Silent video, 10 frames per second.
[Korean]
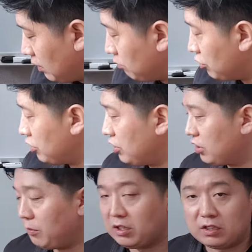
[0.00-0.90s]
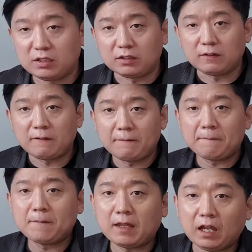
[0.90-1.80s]
무슨 뜻이면은
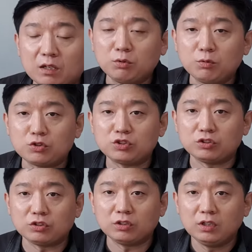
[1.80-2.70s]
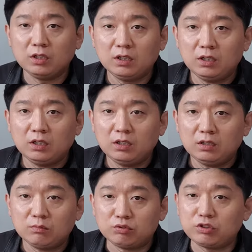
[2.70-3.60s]
A 물 부충
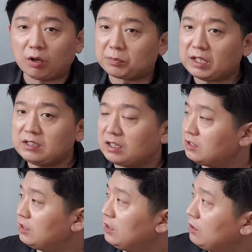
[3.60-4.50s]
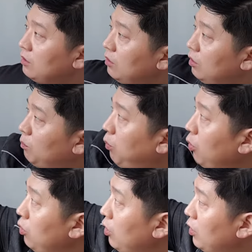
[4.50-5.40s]
물이 없다는 얘기지
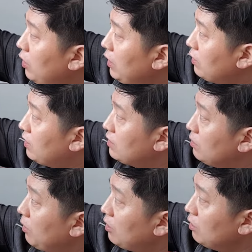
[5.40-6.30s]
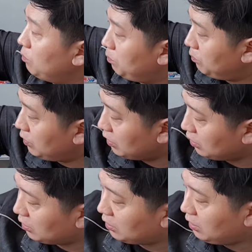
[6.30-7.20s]
보일러가 이렇게 있으면은
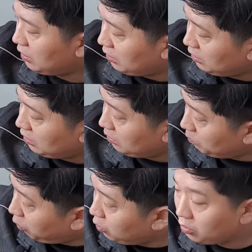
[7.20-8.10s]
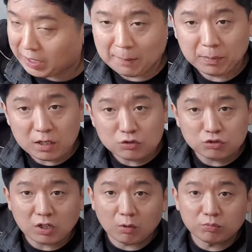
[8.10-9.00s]
이 보일러
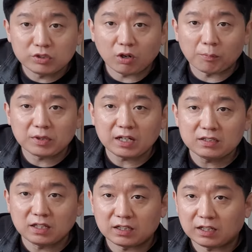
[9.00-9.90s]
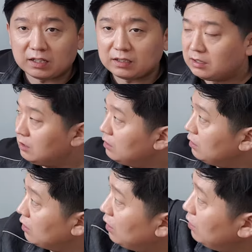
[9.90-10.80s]
난방수가 물이 없다는 얘기야
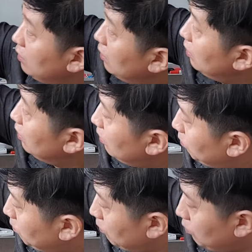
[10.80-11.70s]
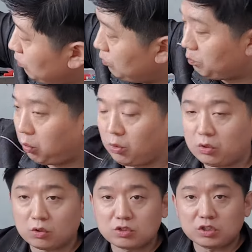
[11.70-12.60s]
그러니까
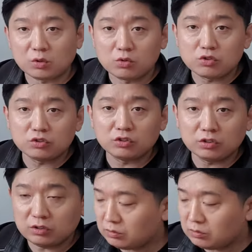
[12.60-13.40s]
보일러 직원 수는